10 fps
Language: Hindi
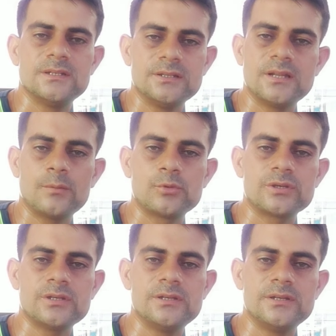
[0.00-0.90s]
इतना
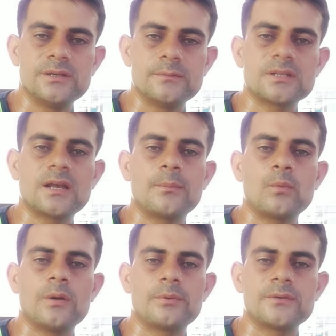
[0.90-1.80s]
मुश्किल नहीं है बस
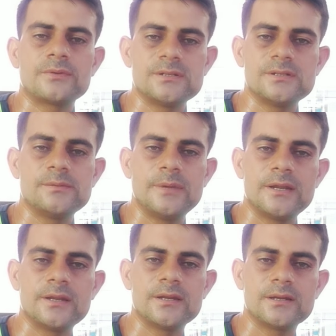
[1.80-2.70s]
आपको अपना फिज़िकल
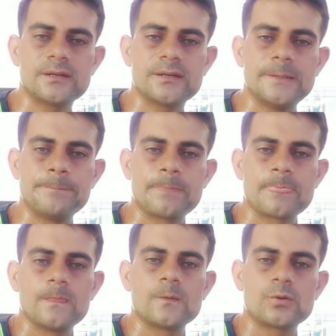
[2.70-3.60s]
मेंटेन करना है
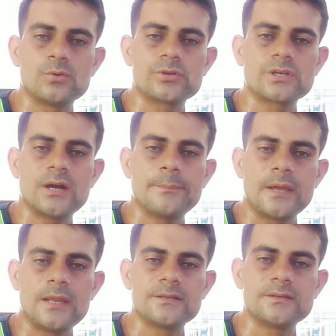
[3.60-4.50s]
कुछ का
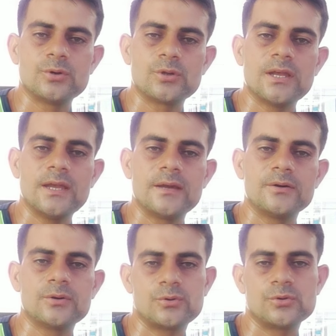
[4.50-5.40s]
पहले से होता है
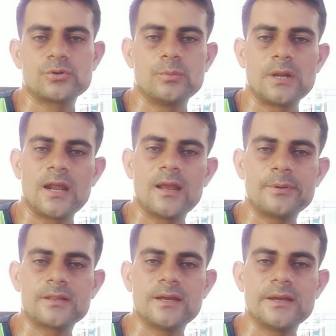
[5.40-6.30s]
और कुछ को बनाना
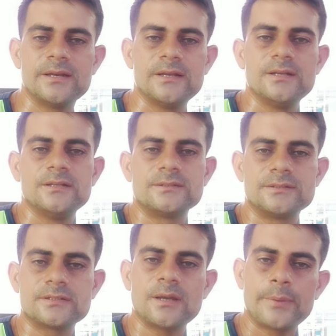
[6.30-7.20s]
पड़ता है
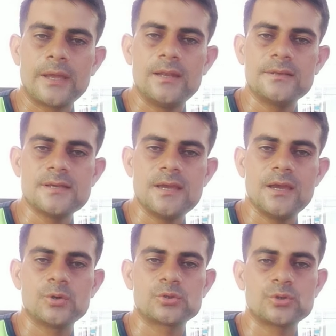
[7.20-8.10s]
जिसका पहले से
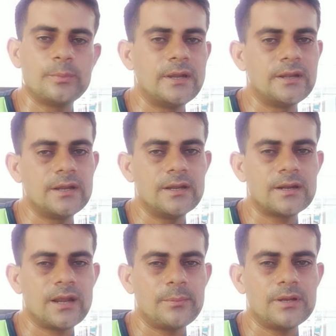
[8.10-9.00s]
है उसको मेंटेन
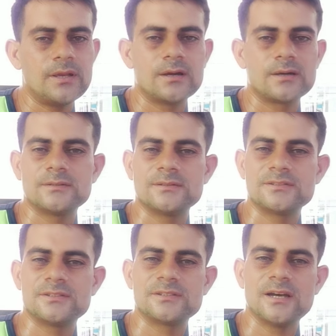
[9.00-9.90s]
रखना पड़ेगा और
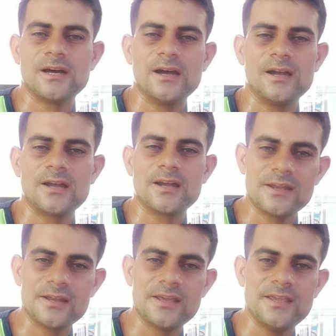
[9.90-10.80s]
जिसका
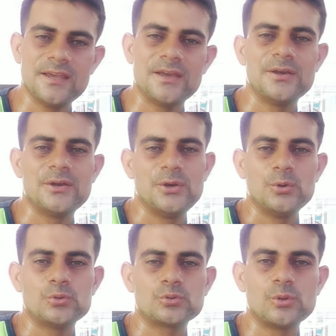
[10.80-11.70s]
नहीं है
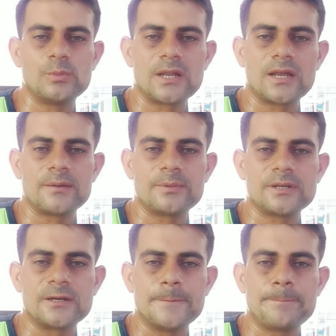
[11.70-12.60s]
उसको बनाना पड़ेगा